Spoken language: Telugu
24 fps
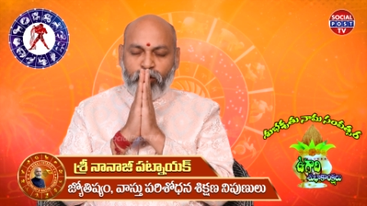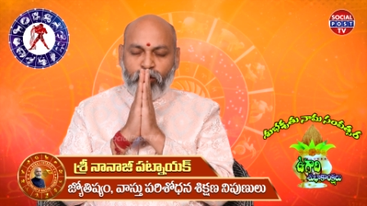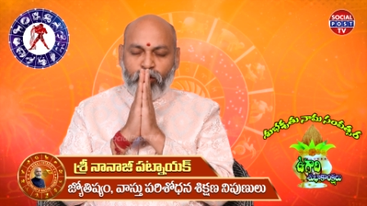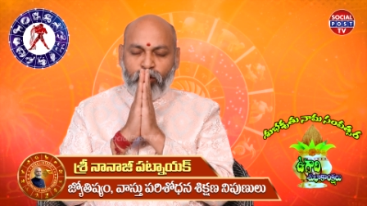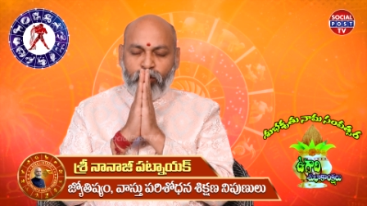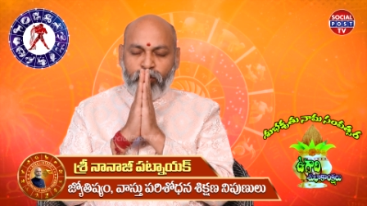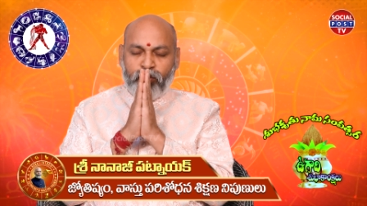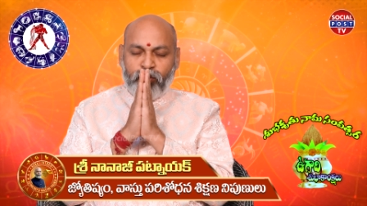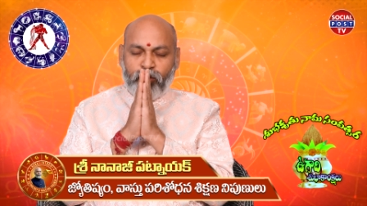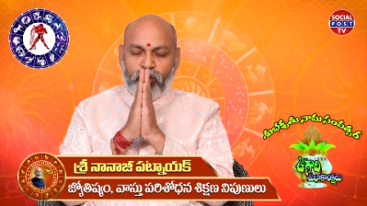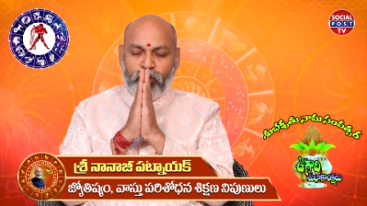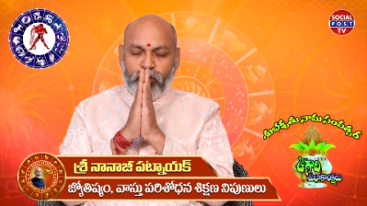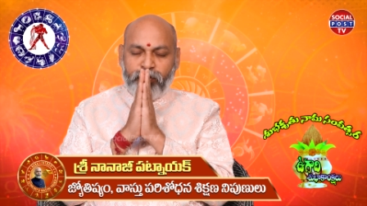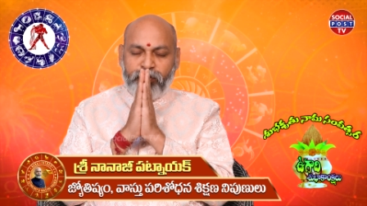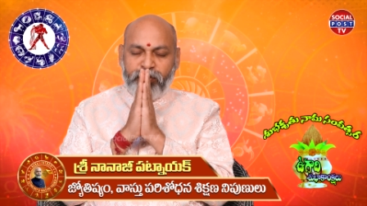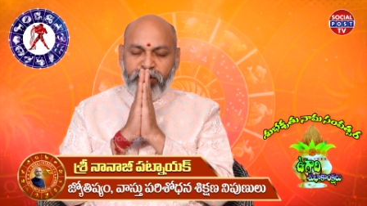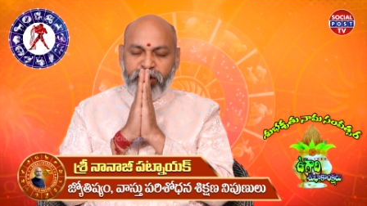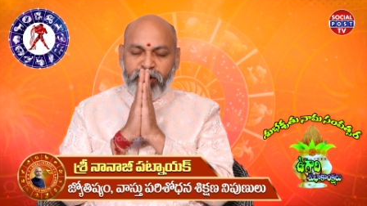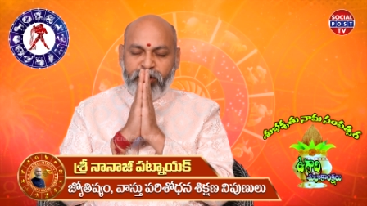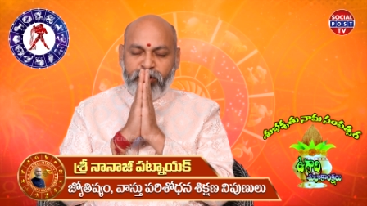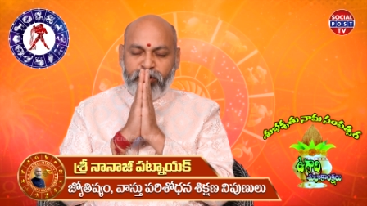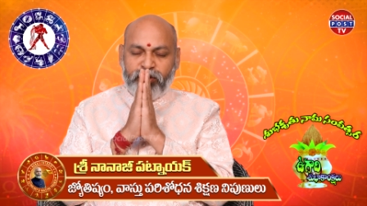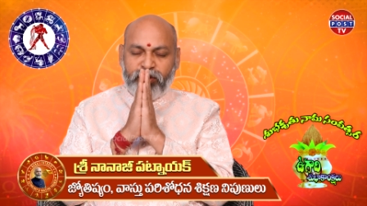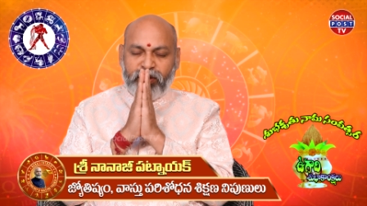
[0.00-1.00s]
ఓం
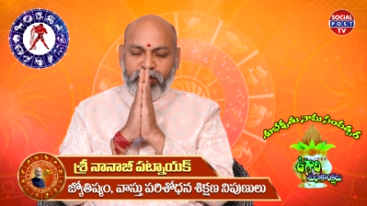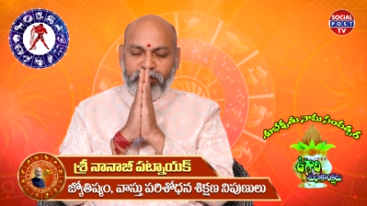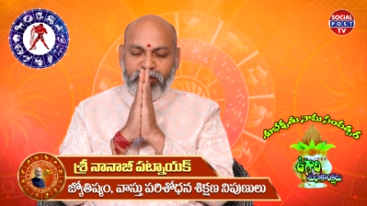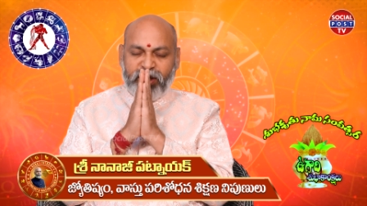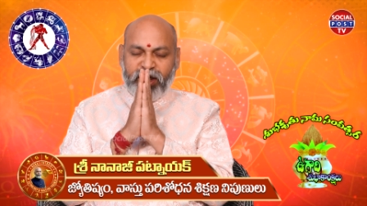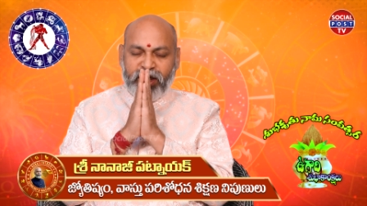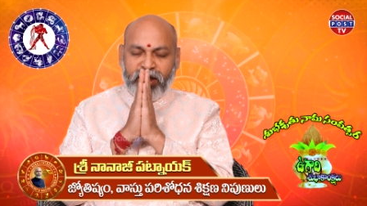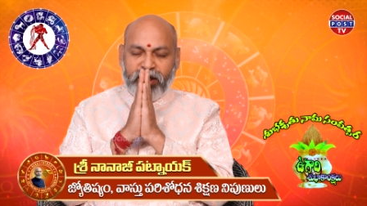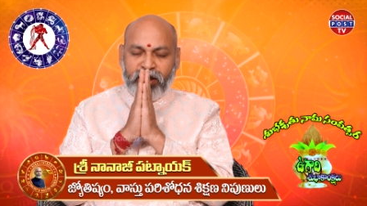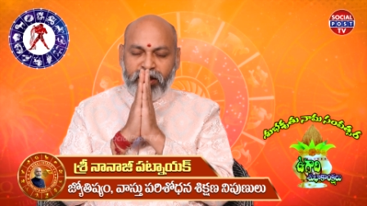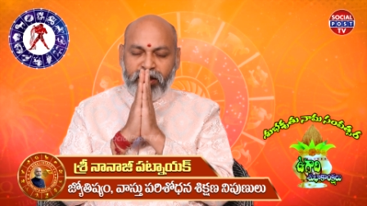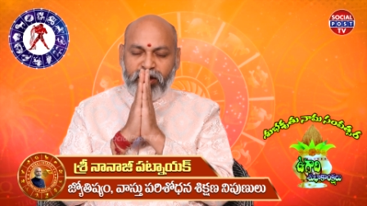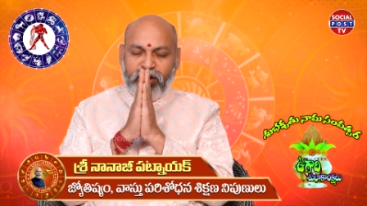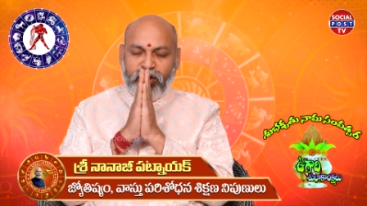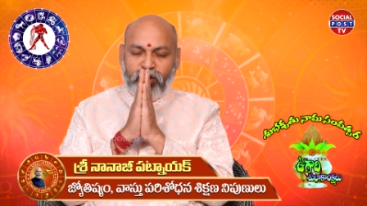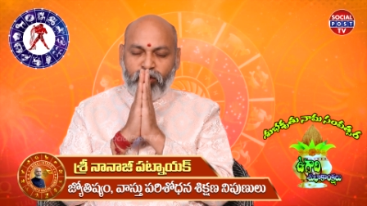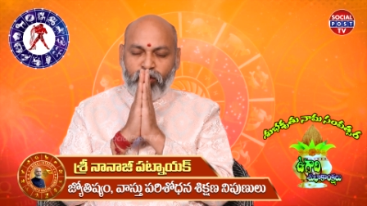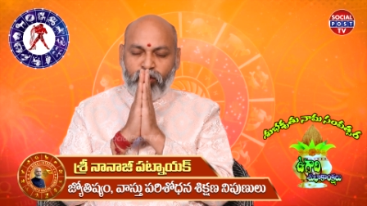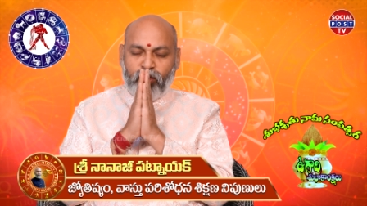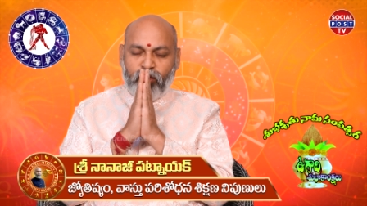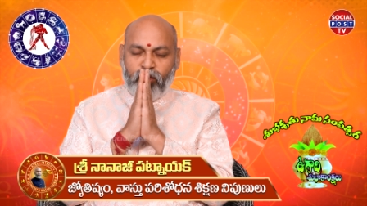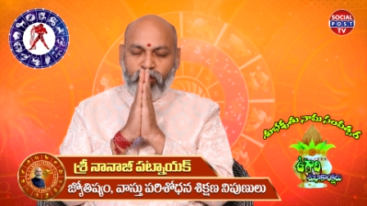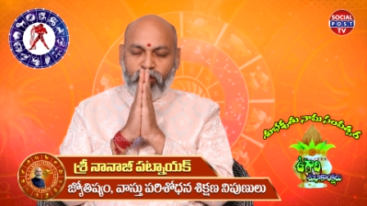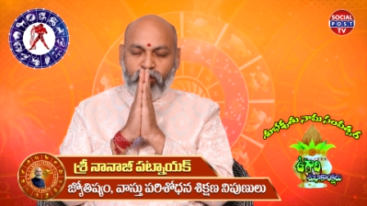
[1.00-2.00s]
గురుభ్యో నమ
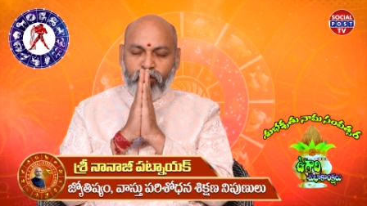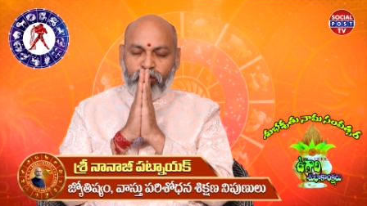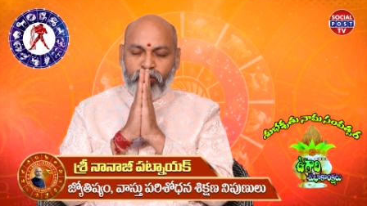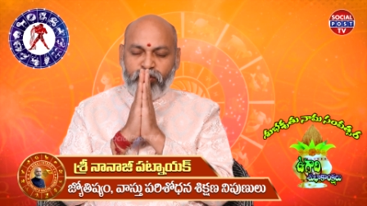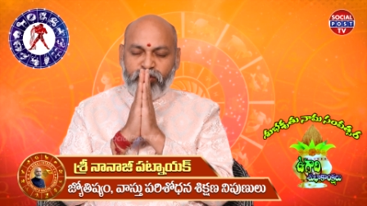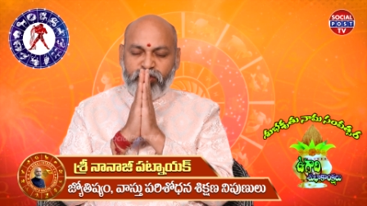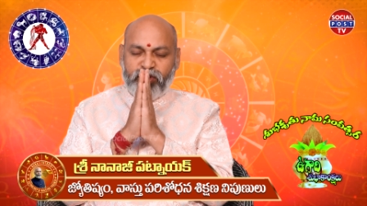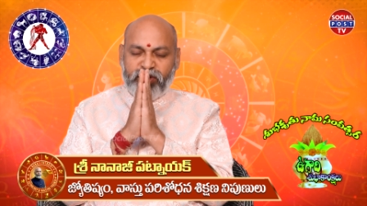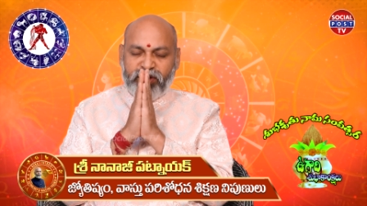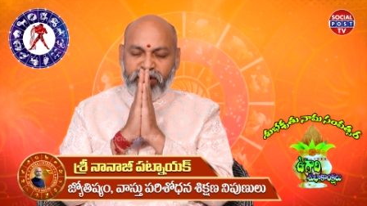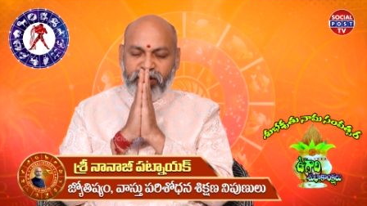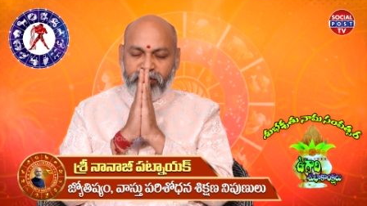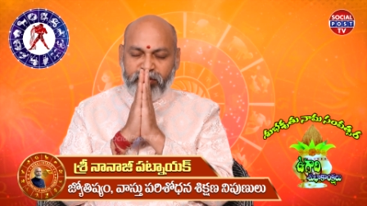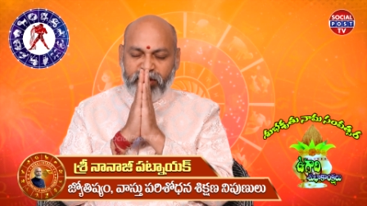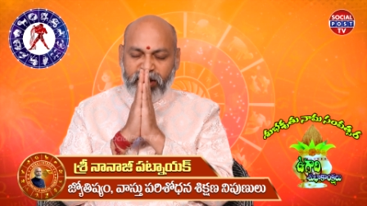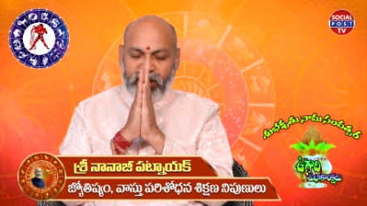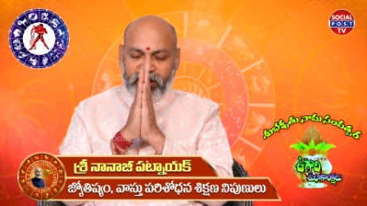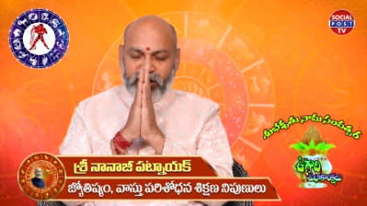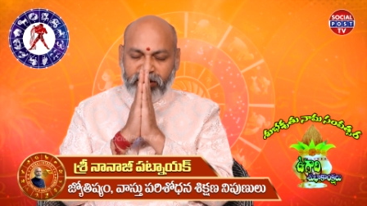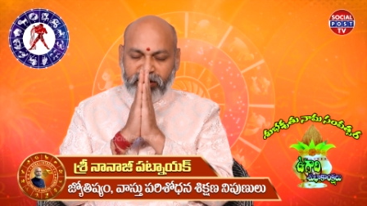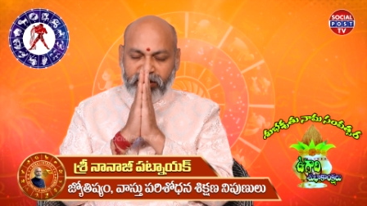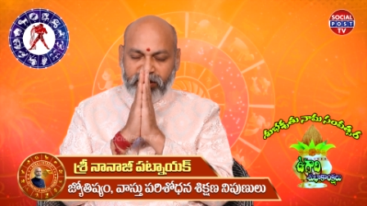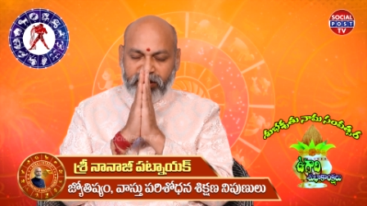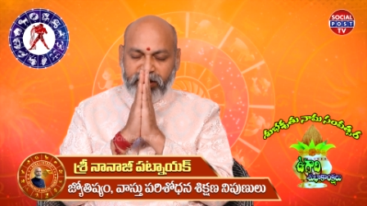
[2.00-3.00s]
ఓం
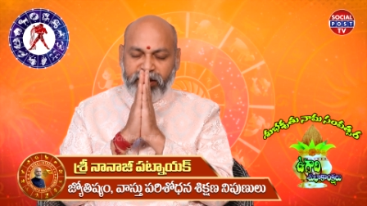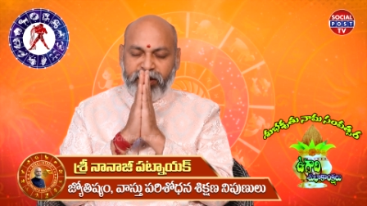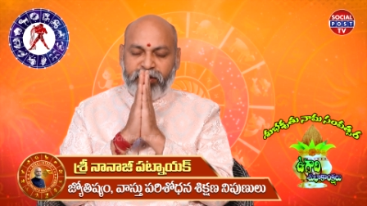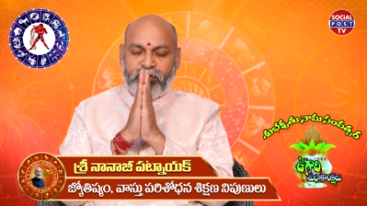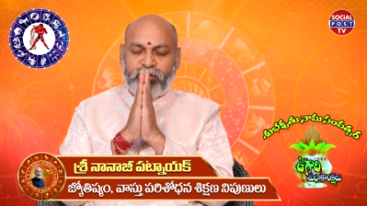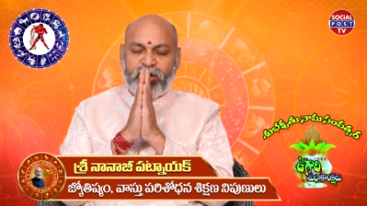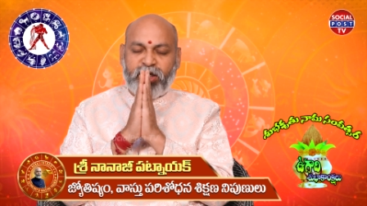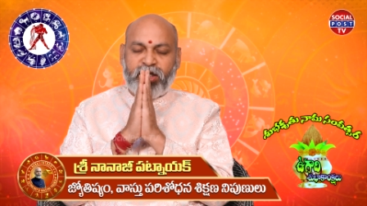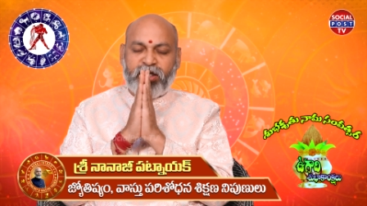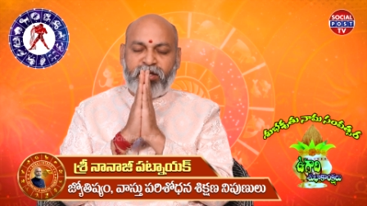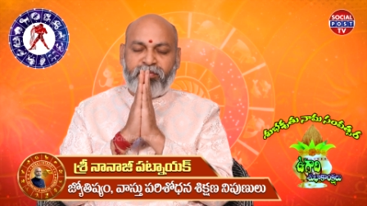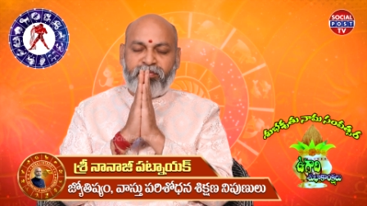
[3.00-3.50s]
శ్రీమాత్రే నమ